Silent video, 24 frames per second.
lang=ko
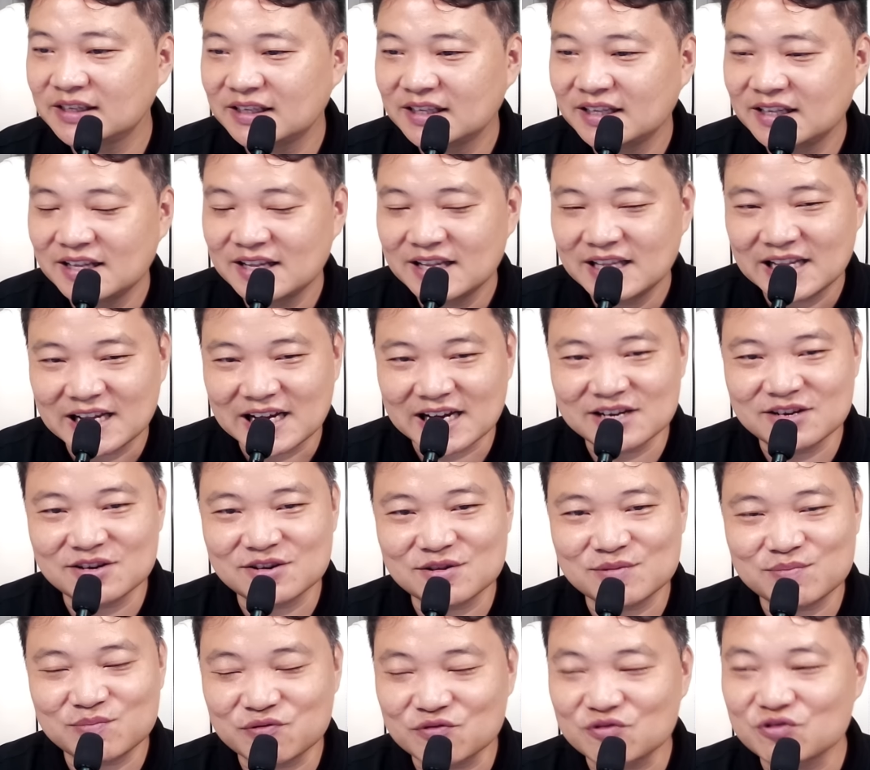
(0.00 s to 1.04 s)
아유
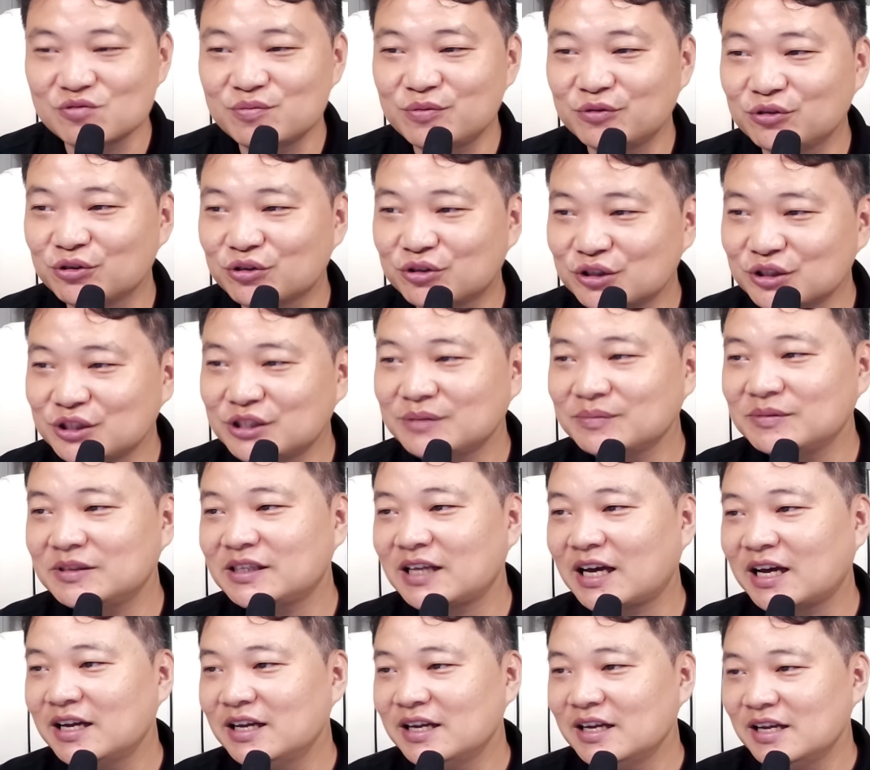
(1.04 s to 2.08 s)
부글부글 끓습니다.
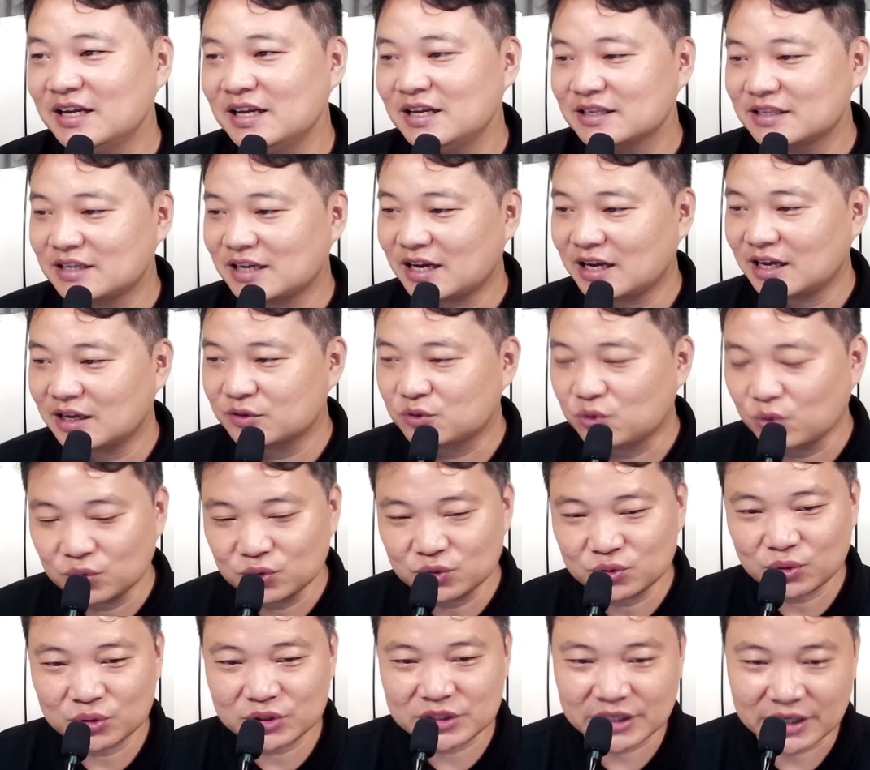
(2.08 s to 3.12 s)
자 좋은
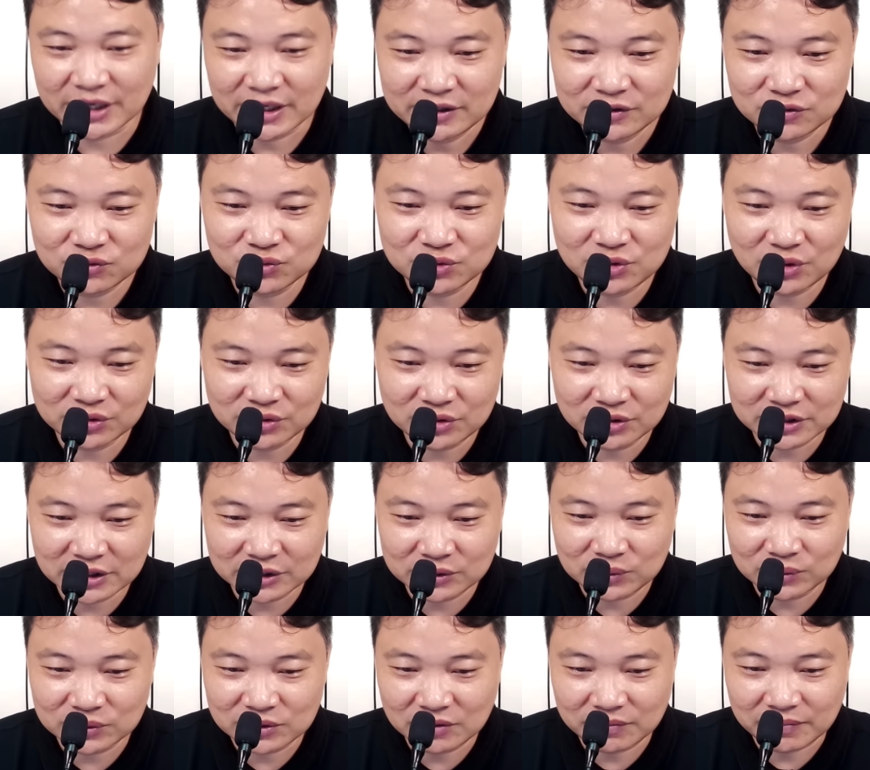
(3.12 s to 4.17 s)
소식 윤석열
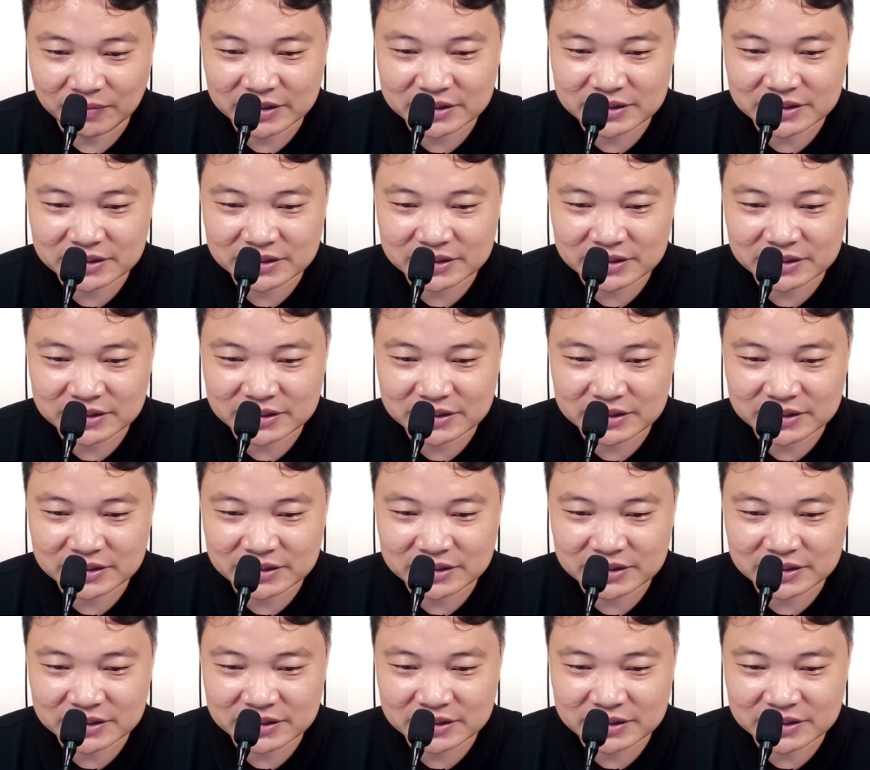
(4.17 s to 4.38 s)
대통령 메시지